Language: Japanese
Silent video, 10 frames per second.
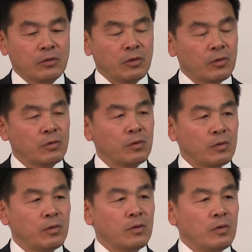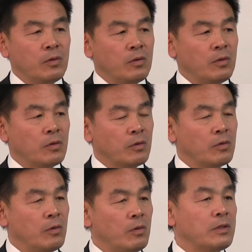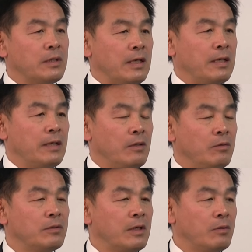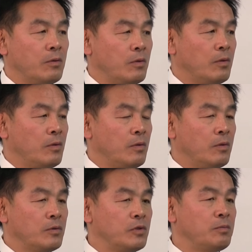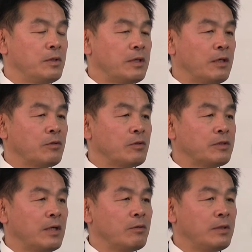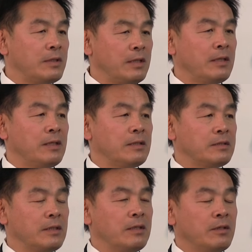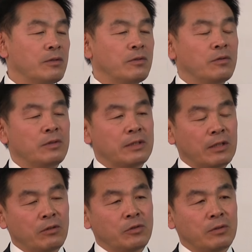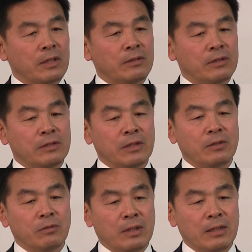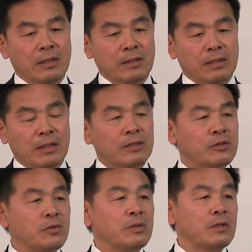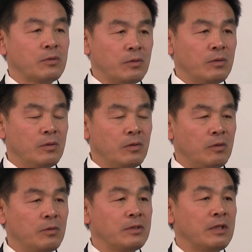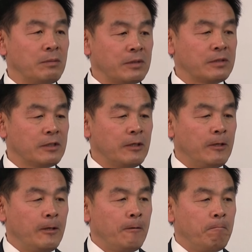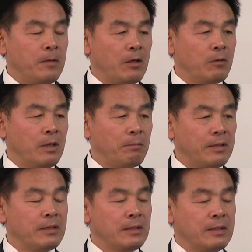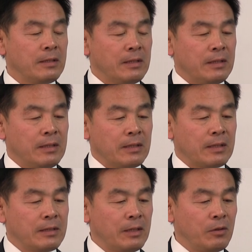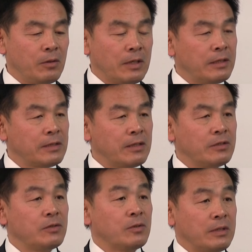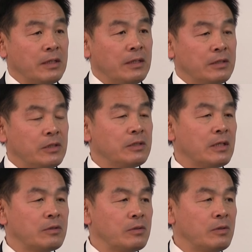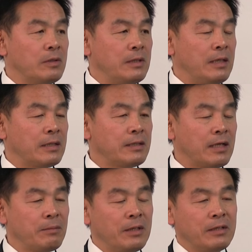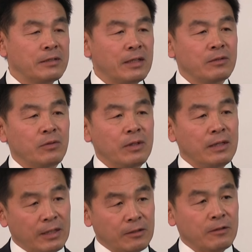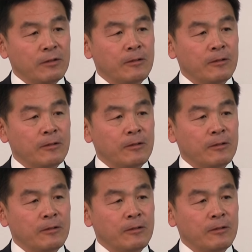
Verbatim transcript: そういうことを、この大きな論点を十分に検討した上でですね、給付型の奨学金制度はやはり必要だと思っています。やっぱり家庭の経済事情で進学を諦めざるを得ない、